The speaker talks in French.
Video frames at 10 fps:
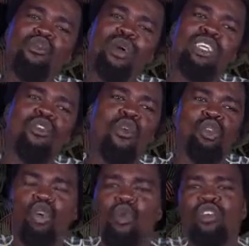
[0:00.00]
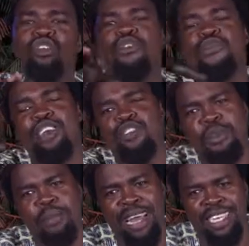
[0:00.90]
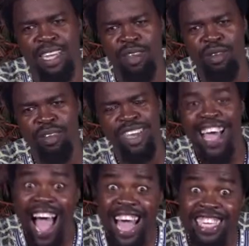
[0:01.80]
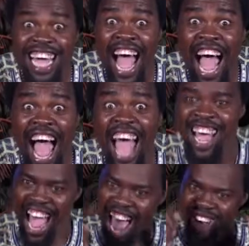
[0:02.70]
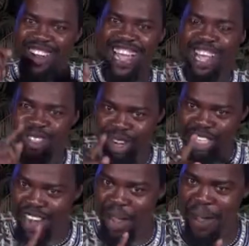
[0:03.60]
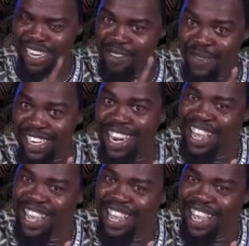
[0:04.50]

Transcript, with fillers: Touba dit non, je compte le faire demain matin. Ah, il dit ah, ah, ok, donc je vais repartir vite.